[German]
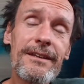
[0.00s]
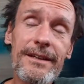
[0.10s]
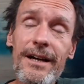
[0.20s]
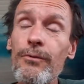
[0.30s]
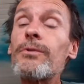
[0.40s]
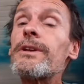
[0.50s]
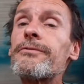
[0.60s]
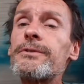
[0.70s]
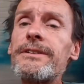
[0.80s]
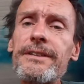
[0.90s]
Ja, oder
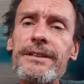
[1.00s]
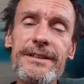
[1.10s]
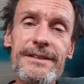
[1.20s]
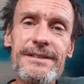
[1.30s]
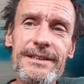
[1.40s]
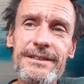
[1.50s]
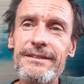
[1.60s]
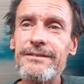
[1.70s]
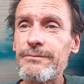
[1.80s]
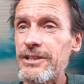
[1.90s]
für die
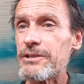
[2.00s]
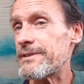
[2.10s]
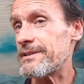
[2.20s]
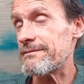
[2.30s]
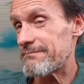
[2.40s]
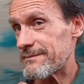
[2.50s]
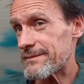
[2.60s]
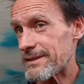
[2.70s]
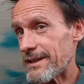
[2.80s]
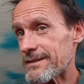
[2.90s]
Tierkreiszeichen. Zum Beispiel,
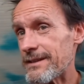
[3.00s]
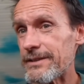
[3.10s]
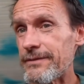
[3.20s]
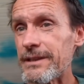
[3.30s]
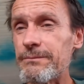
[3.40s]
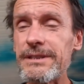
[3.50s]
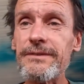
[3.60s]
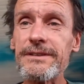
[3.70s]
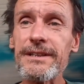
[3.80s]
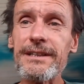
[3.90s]
jetzt gleich werde ich ein
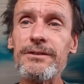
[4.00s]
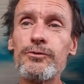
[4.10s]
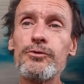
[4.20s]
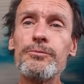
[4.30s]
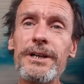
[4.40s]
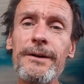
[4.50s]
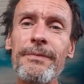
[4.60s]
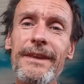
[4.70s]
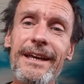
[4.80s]
bisschen was reden über